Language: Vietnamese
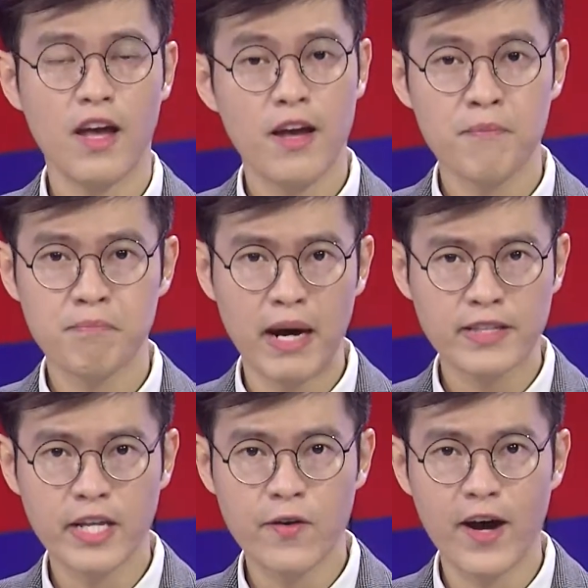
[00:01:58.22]
Bản
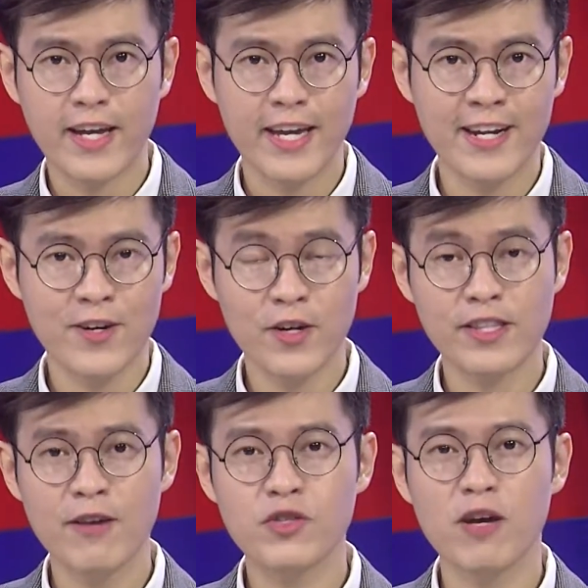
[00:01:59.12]
tin Hoa Kỳ nối
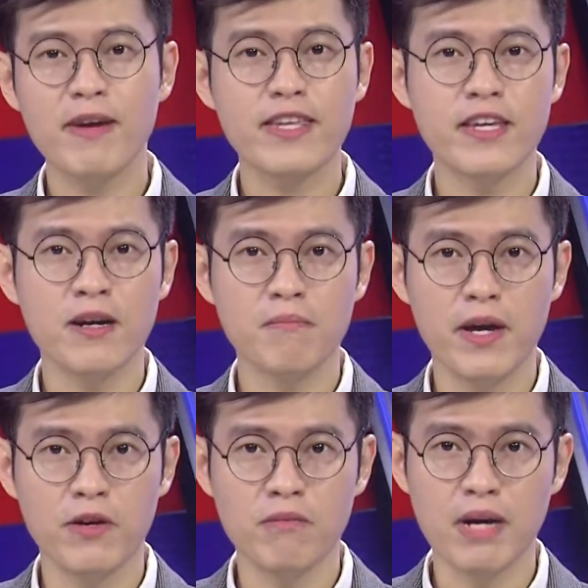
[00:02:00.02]
tiếp cho biết dân
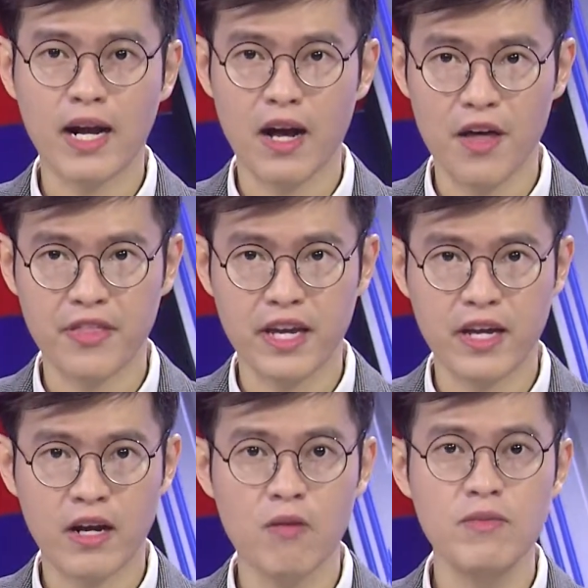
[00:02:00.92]
biểu McCarthy
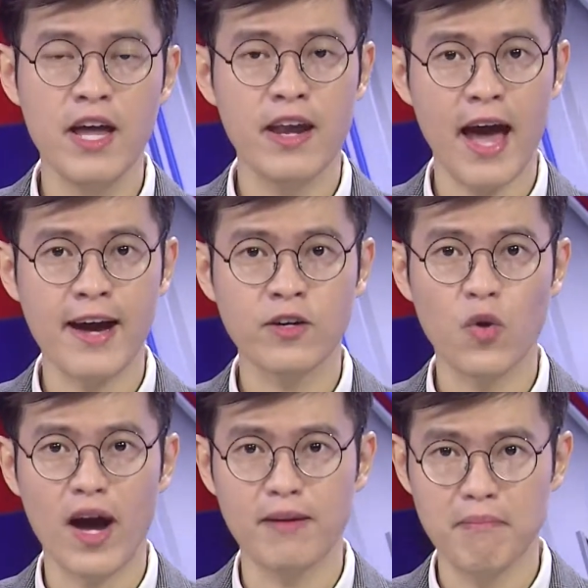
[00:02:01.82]
không lên án
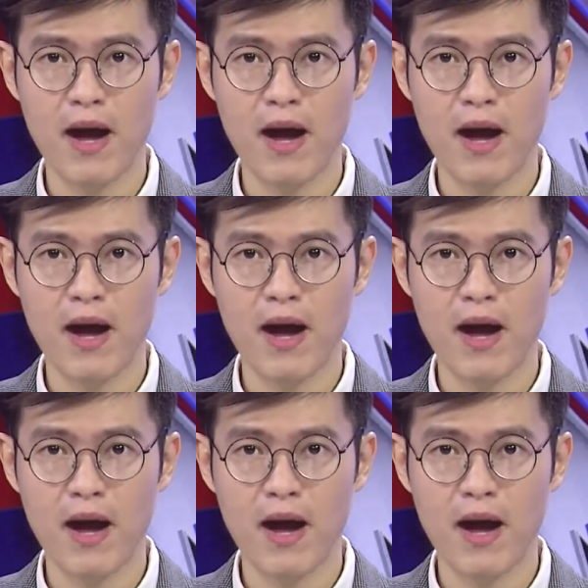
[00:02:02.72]
đoạn băng